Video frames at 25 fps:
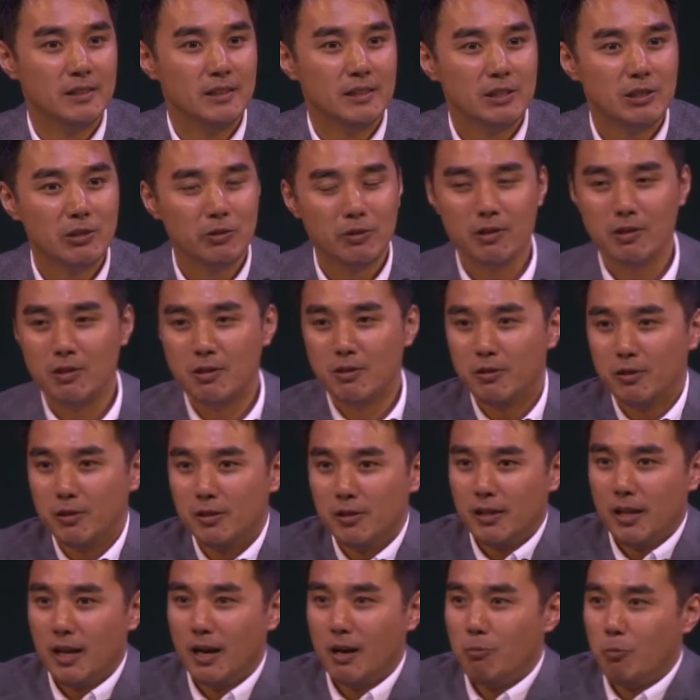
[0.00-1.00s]
그리고 이거를
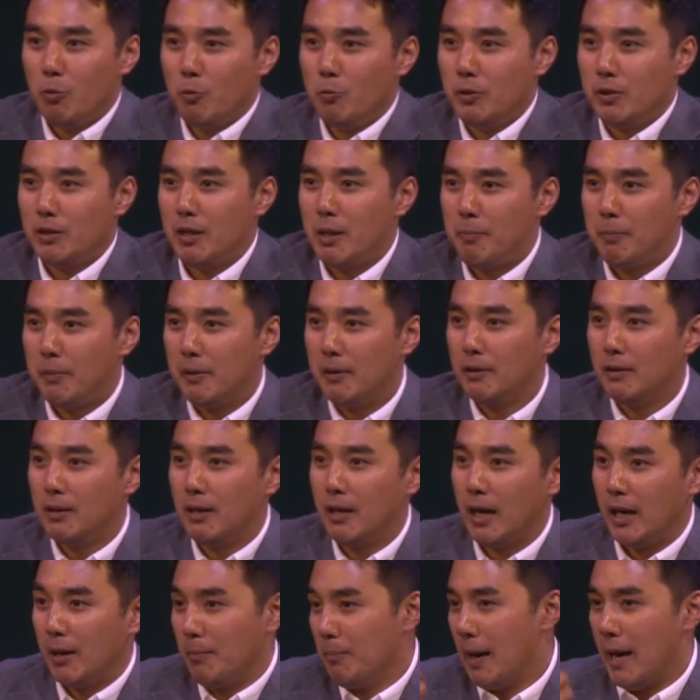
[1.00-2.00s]
내가 몸을
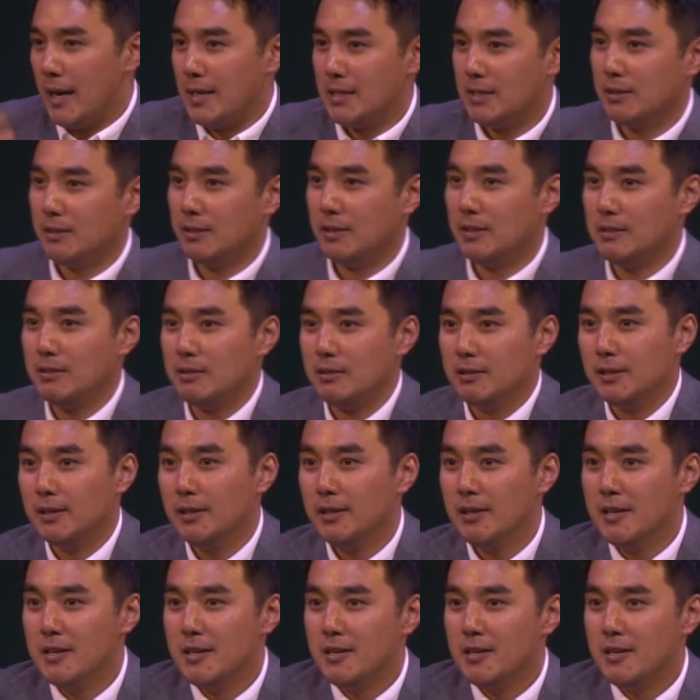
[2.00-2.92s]
데피는데 마시거나 쓸